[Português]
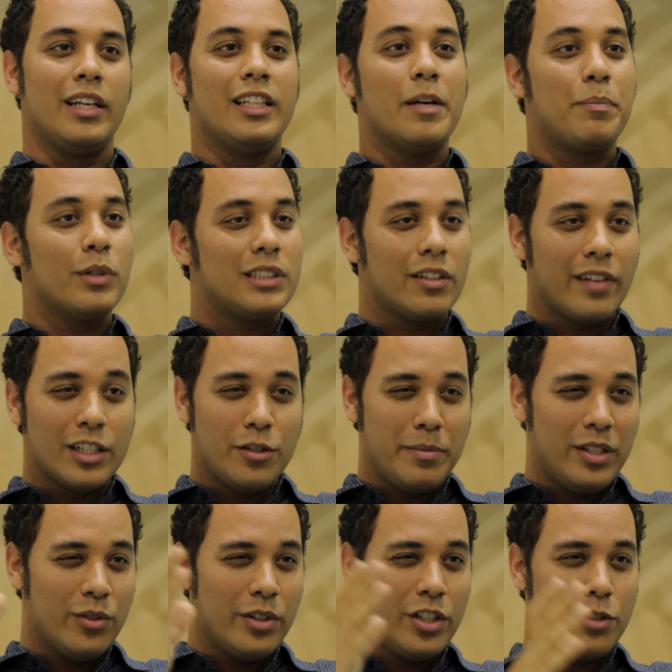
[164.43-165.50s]
e depois você vai
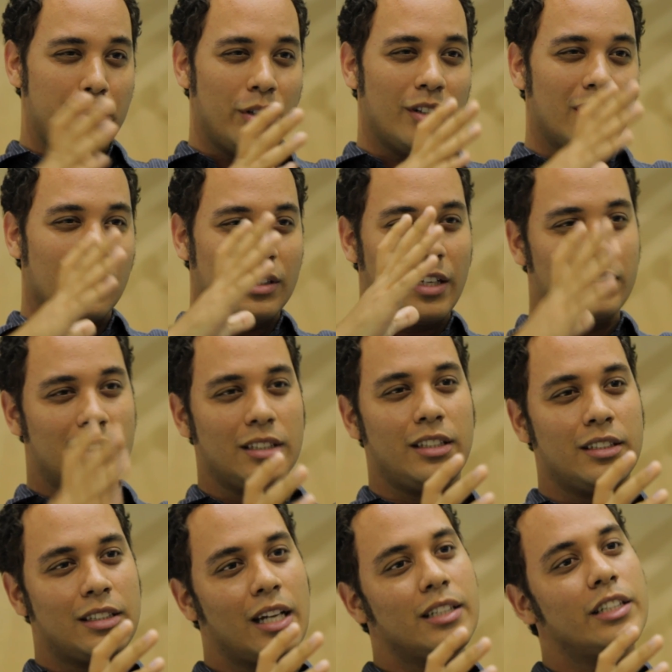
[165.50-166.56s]
diminuindo, diminuindo, até você
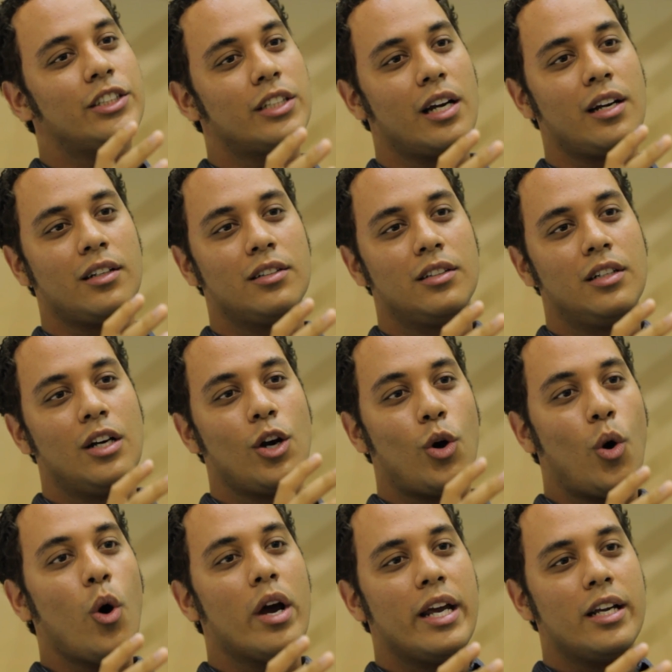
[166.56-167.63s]
tentar deixar
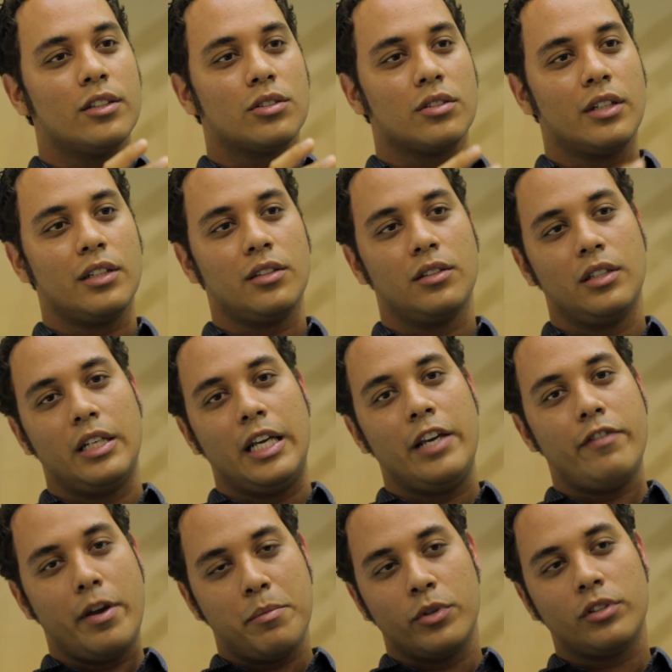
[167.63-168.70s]
coeso, né?
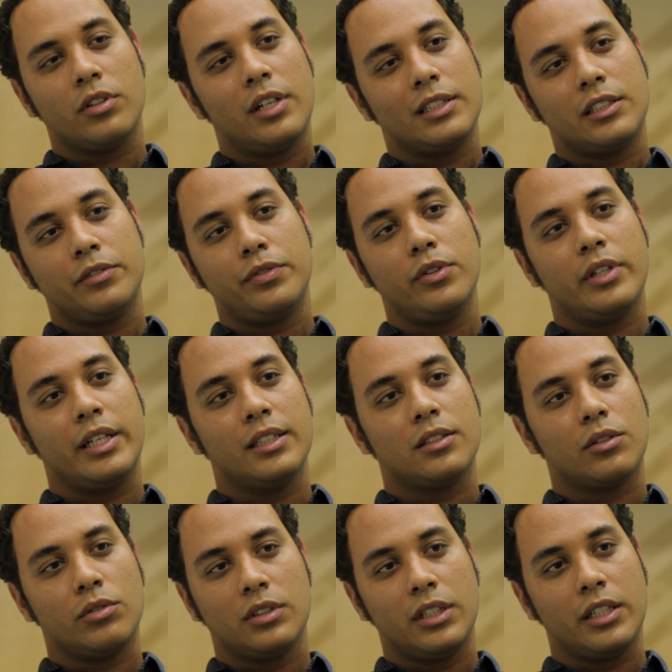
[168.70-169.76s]
E vem muito dessa
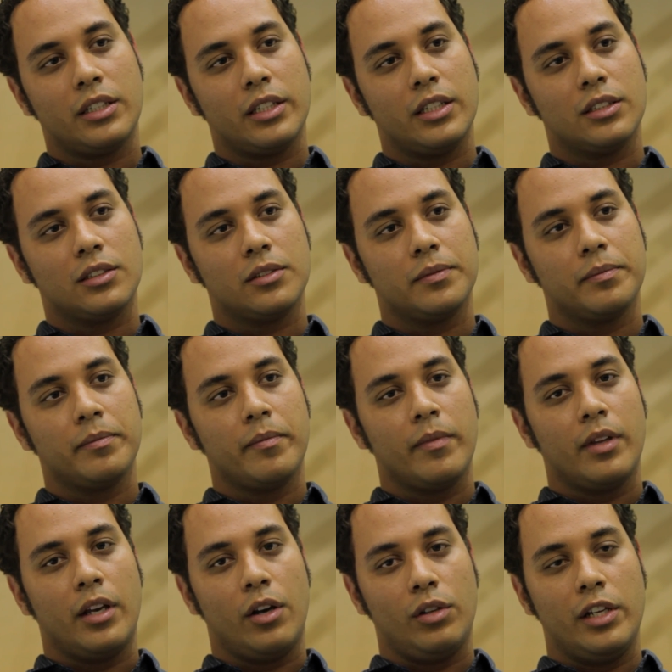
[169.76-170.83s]
influência, com certeza.
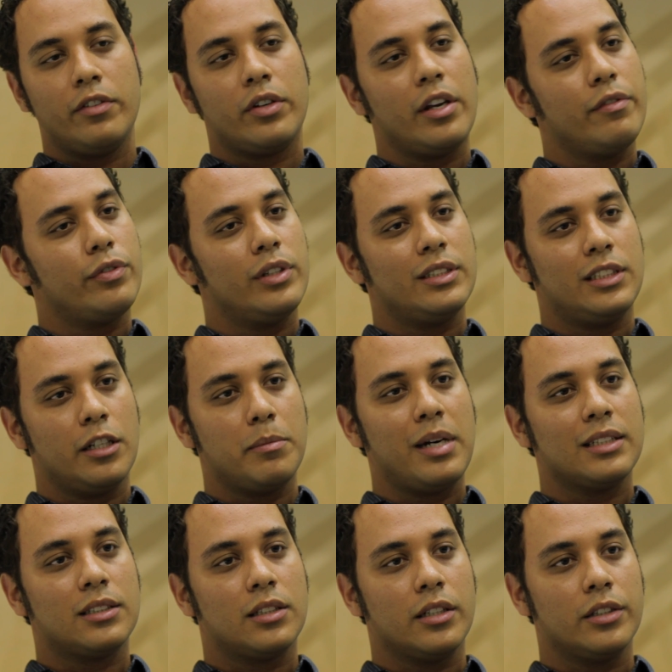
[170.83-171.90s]
É um livro que influencia
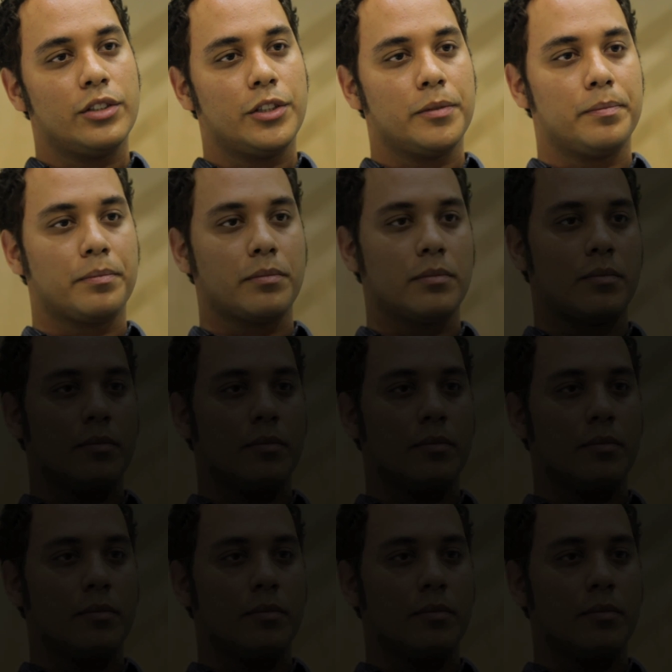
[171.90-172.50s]
bastante.